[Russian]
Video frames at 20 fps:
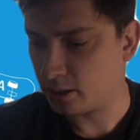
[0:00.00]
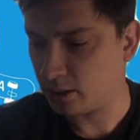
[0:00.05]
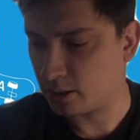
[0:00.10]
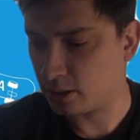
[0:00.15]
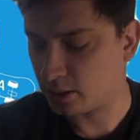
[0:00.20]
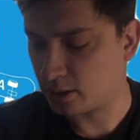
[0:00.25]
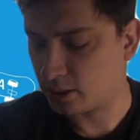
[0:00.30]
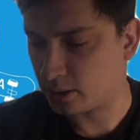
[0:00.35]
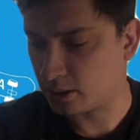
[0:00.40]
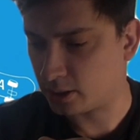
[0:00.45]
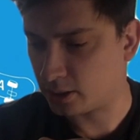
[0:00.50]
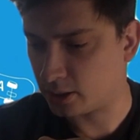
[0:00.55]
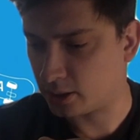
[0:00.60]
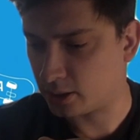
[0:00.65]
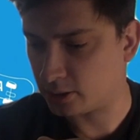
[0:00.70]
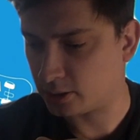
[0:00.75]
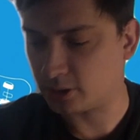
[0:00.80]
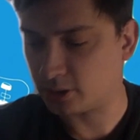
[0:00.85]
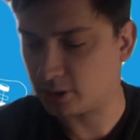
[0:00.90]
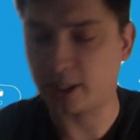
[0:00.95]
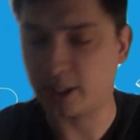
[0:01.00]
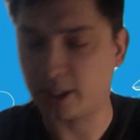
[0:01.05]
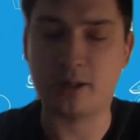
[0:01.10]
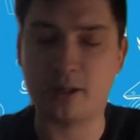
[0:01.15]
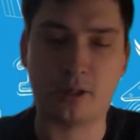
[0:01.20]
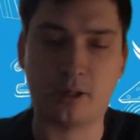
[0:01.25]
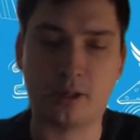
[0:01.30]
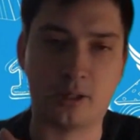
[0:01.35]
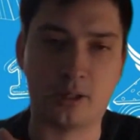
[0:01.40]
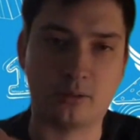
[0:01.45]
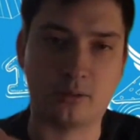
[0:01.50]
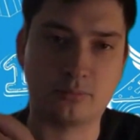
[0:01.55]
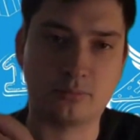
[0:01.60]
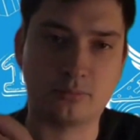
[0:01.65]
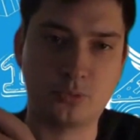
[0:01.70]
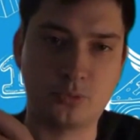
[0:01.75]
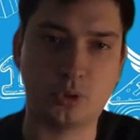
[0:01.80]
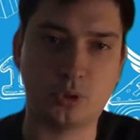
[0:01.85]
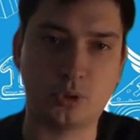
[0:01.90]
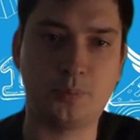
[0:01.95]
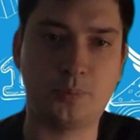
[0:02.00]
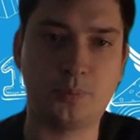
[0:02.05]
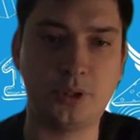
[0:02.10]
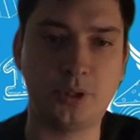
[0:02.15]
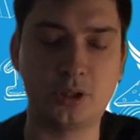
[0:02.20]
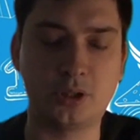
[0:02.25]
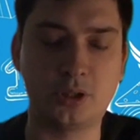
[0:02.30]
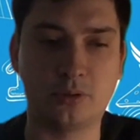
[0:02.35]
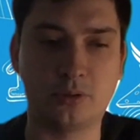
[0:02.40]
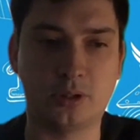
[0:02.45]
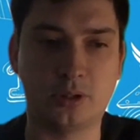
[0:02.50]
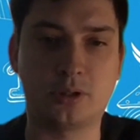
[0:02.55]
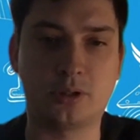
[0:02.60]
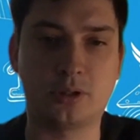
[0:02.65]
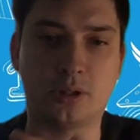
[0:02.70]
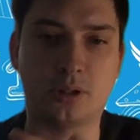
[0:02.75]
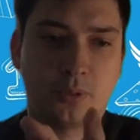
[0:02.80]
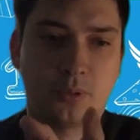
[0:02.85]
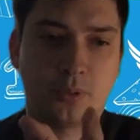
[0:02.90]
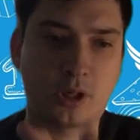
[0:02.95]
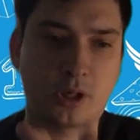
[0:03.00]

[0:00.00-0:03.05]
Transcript: А, детально все описывается,